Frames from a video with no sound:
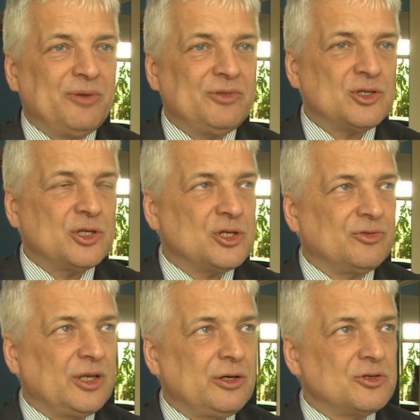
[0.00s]
pewne
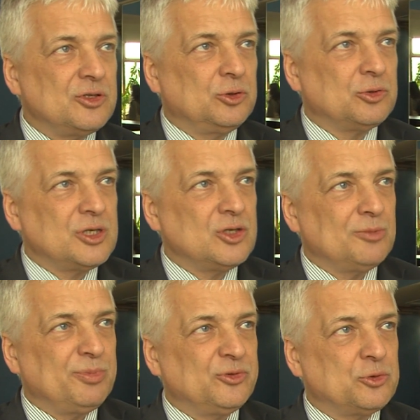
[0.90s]
rzeczy w tej konstytucji
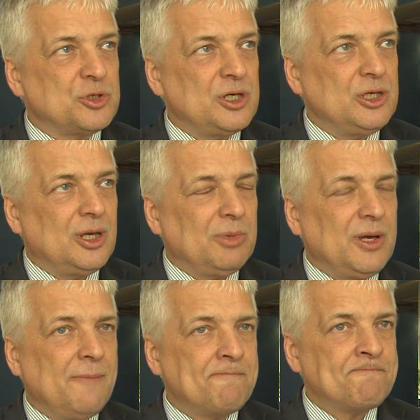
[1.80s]
są powtórzeniem